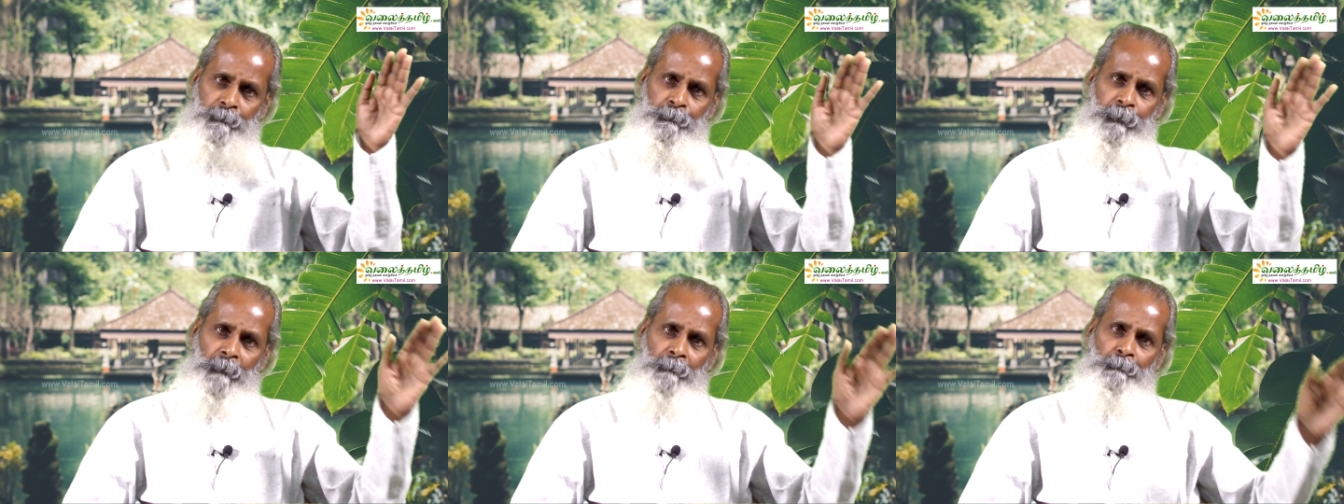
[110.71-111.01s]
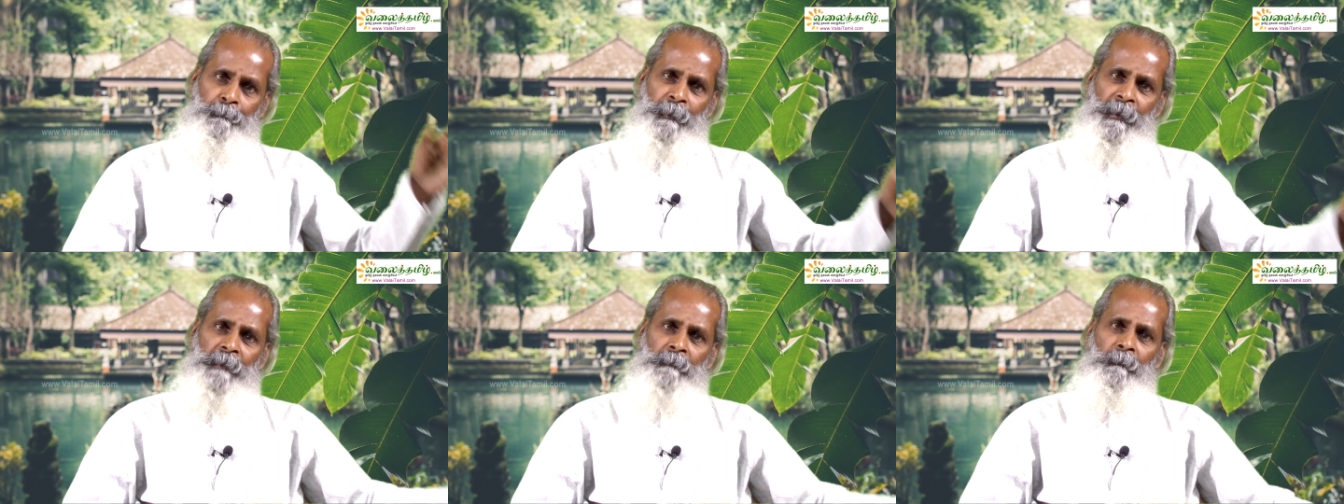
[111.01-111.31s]

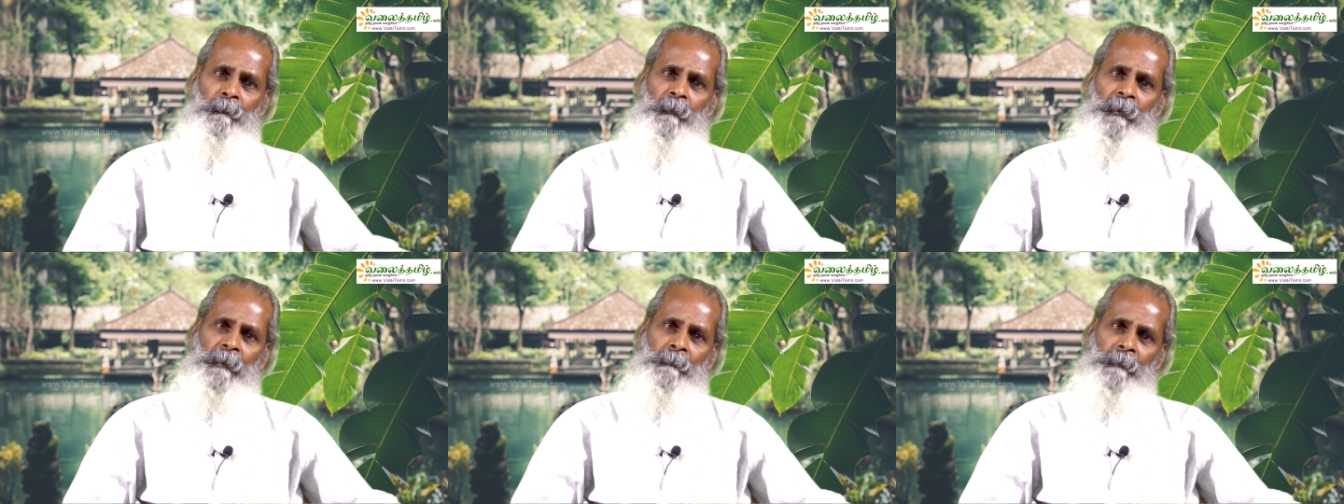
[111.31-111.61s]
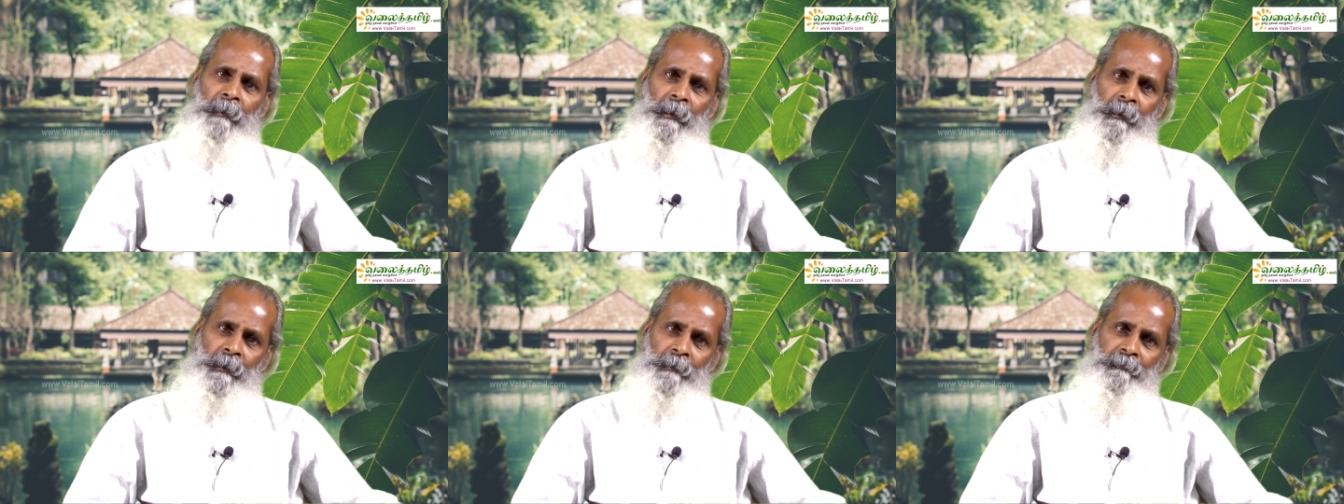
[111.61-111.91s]
பம்பிங்
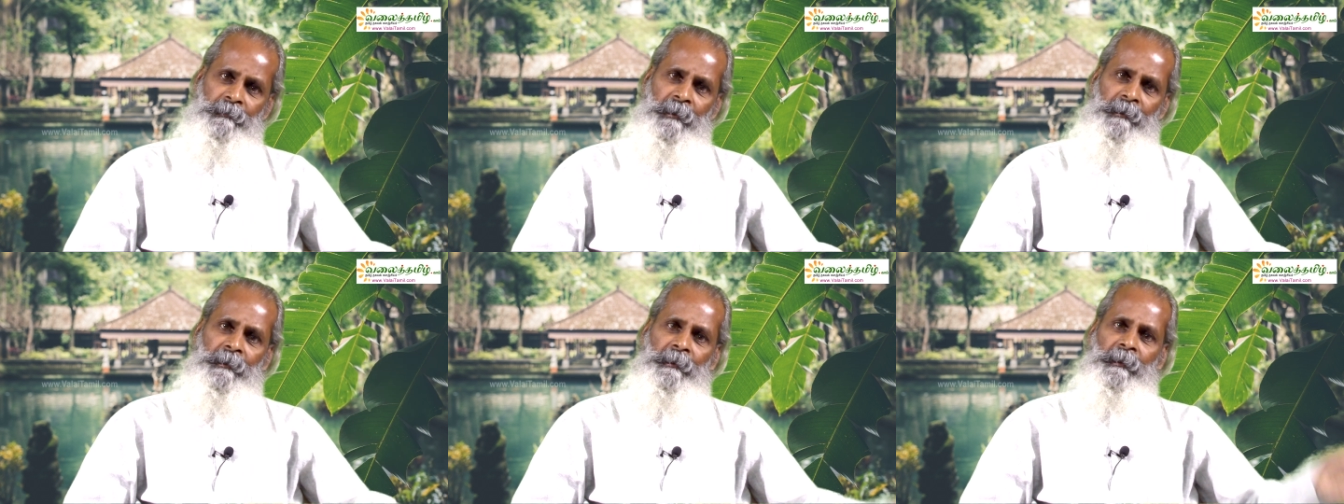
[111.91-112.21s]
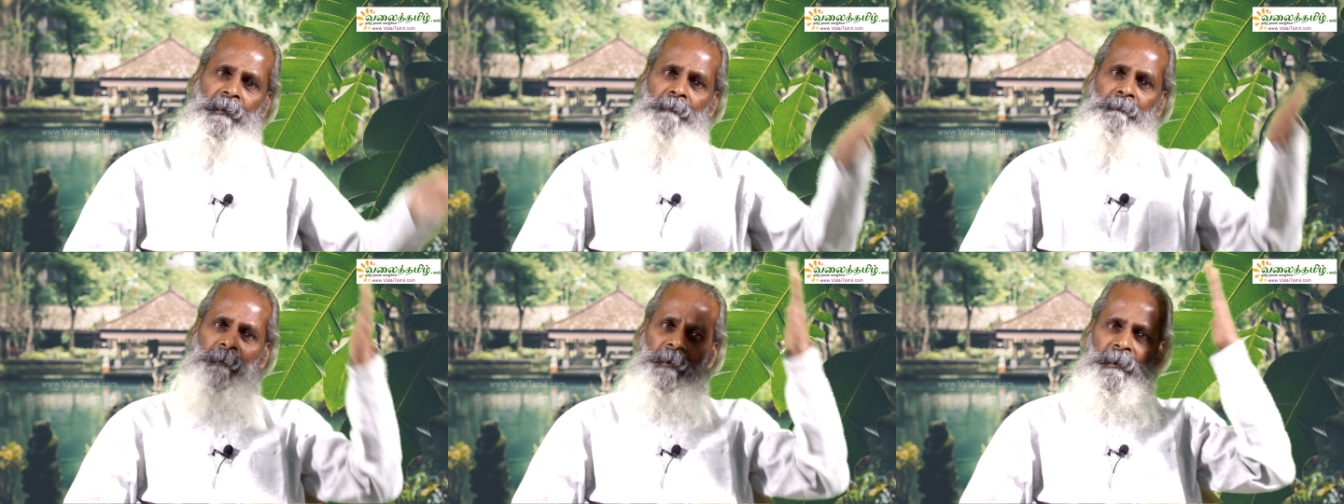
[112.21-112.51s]
மூலமாக
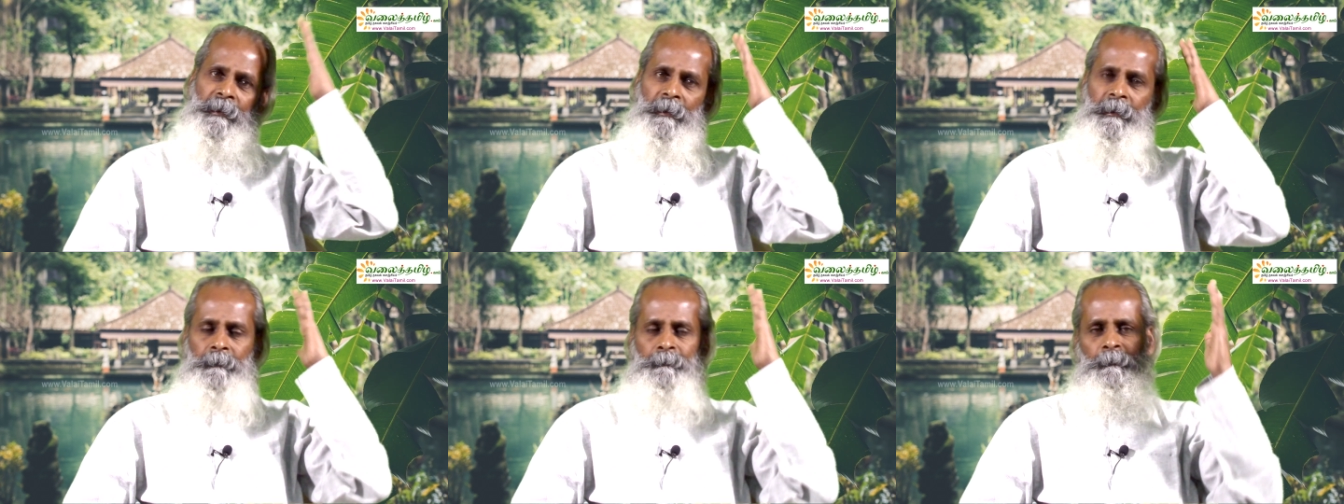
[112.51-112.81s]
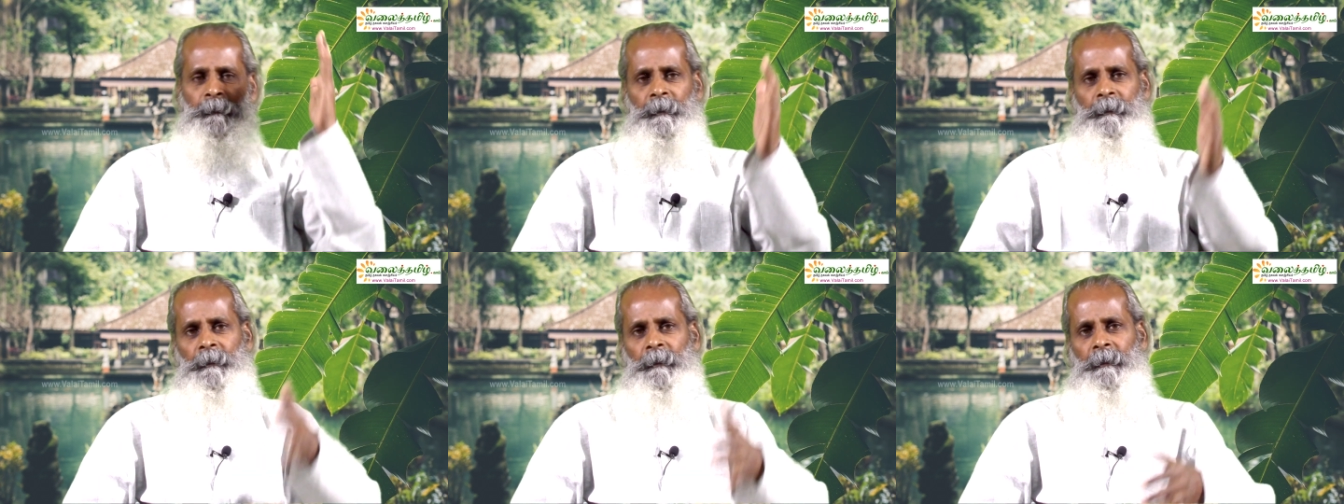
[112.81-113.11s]
தண்ணீரை மேலே
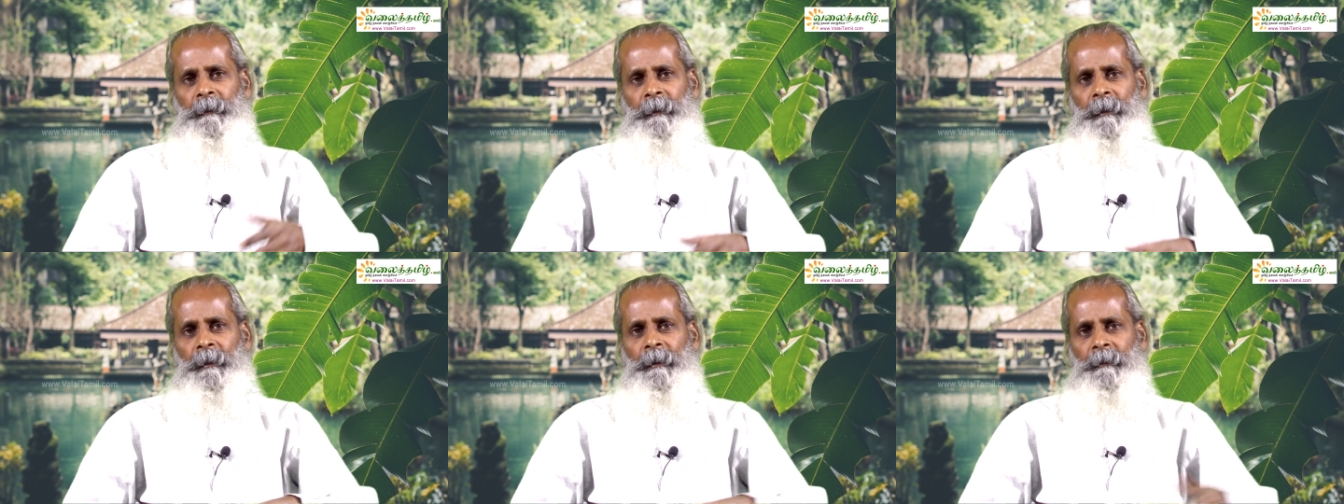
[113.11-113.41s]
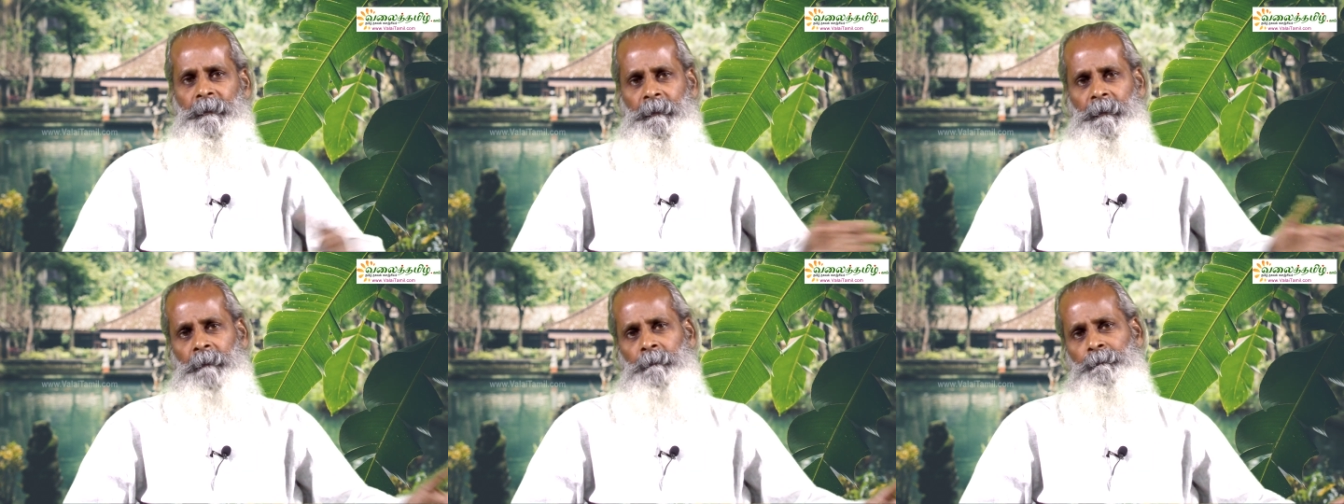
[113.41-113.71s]
எடுப்பார்கள்
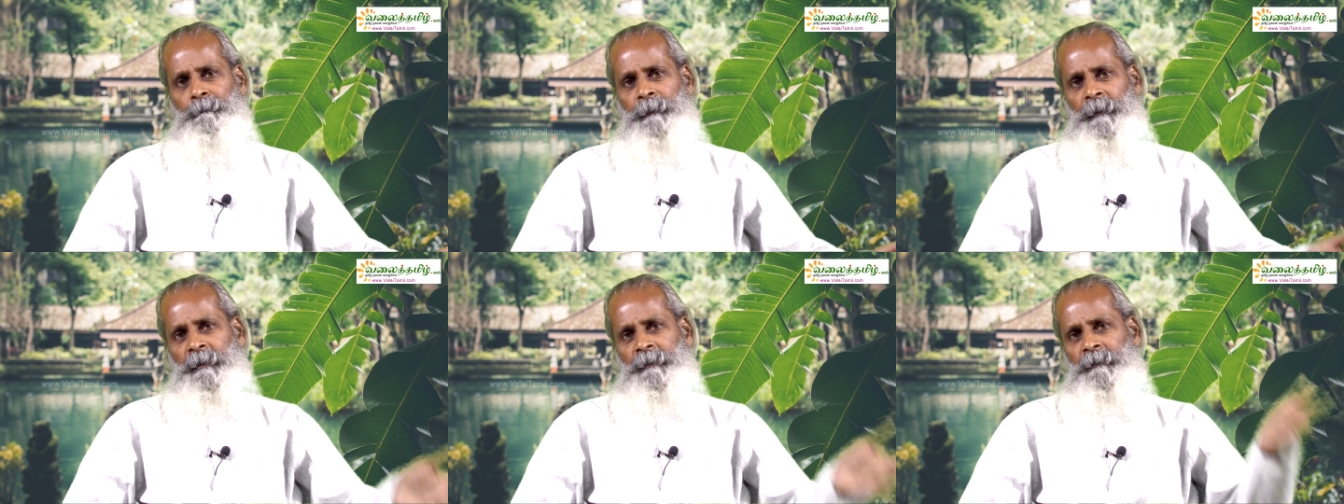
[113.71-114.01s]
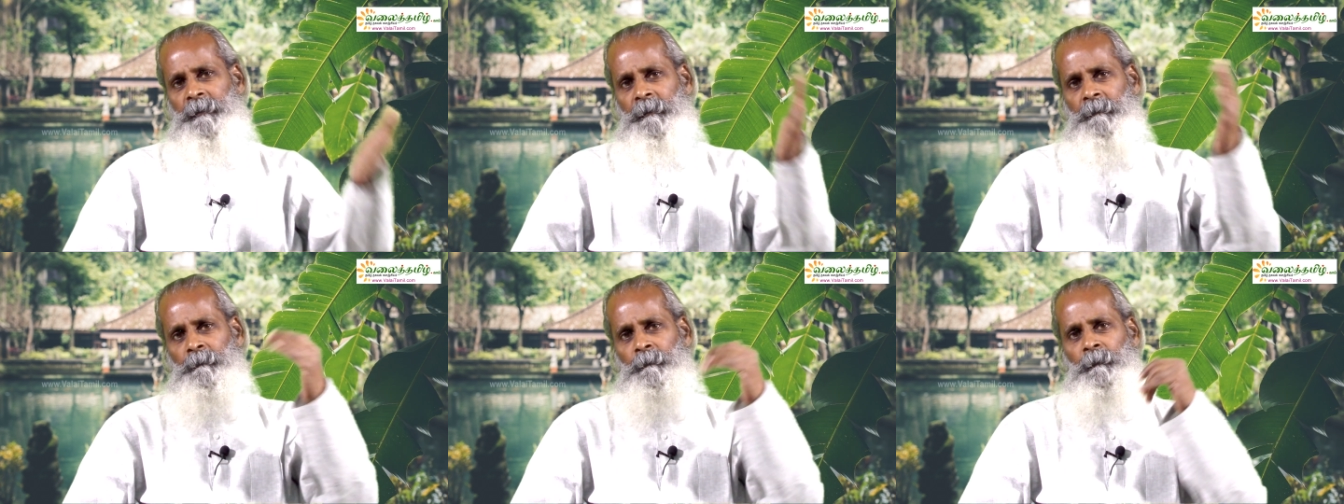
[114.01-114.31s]
ஏர்
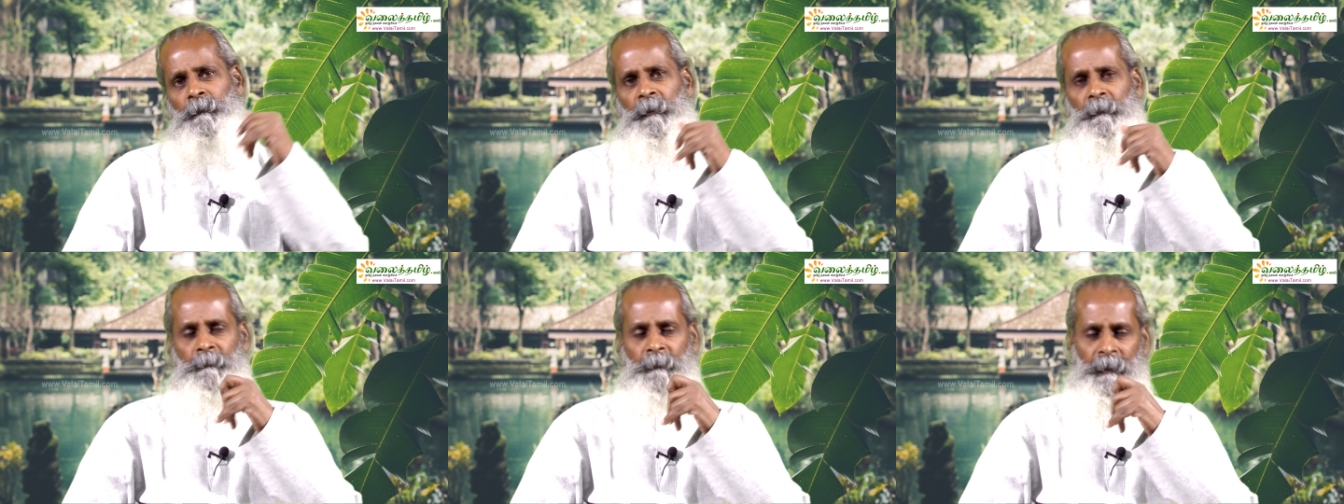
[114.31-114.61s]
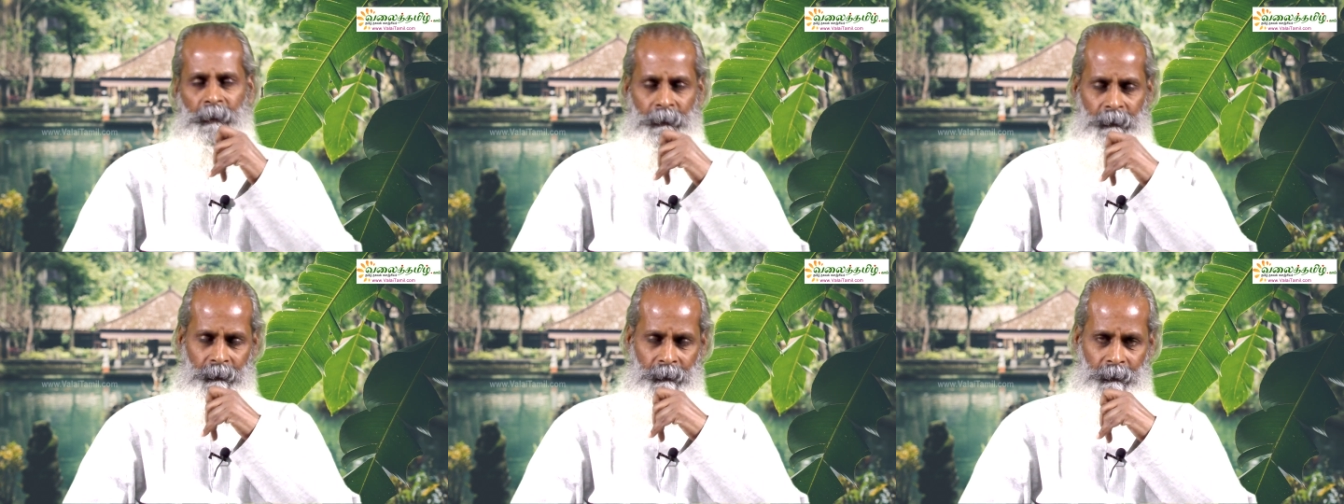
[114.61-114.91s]
கம்ப்ரெஷர்
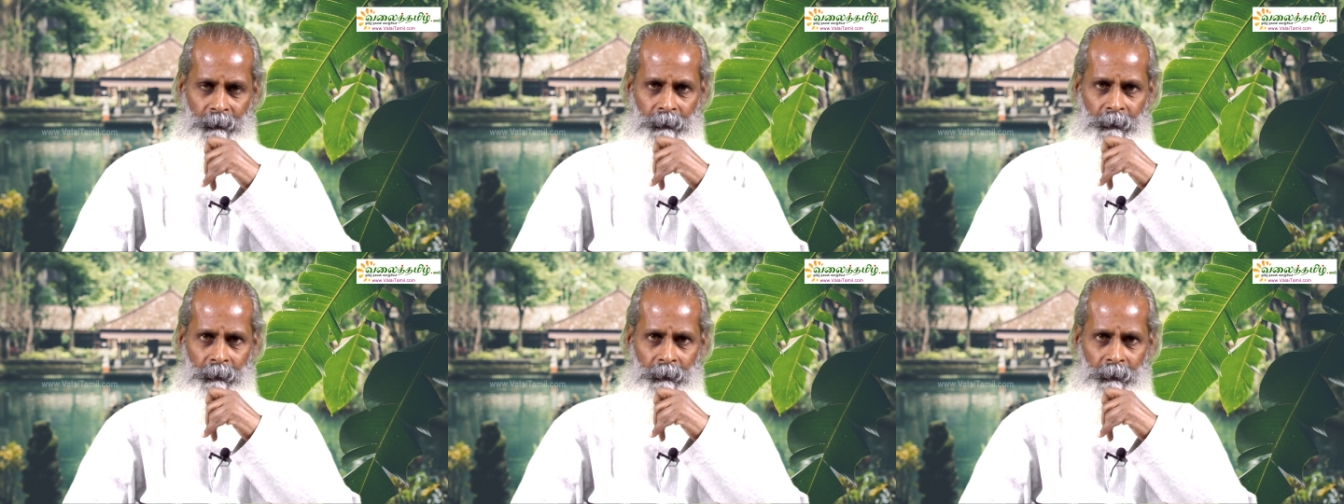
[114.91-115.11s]
மூலமாக